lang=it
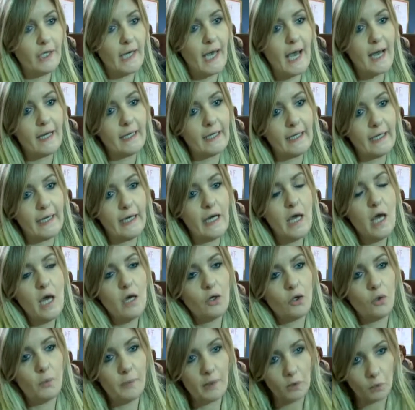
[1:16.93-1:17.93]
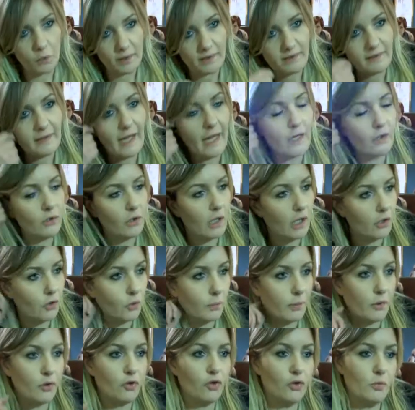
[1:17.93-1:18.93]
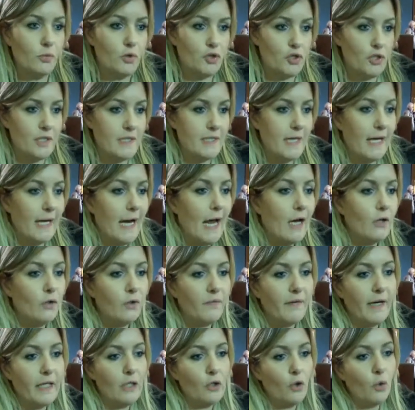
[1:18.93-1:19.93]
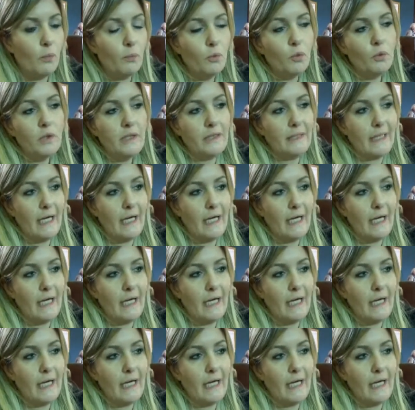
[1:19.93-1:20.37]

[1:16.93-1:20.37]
che anche come quest'anno, l'anno prossimo ci saranno i vari comuni,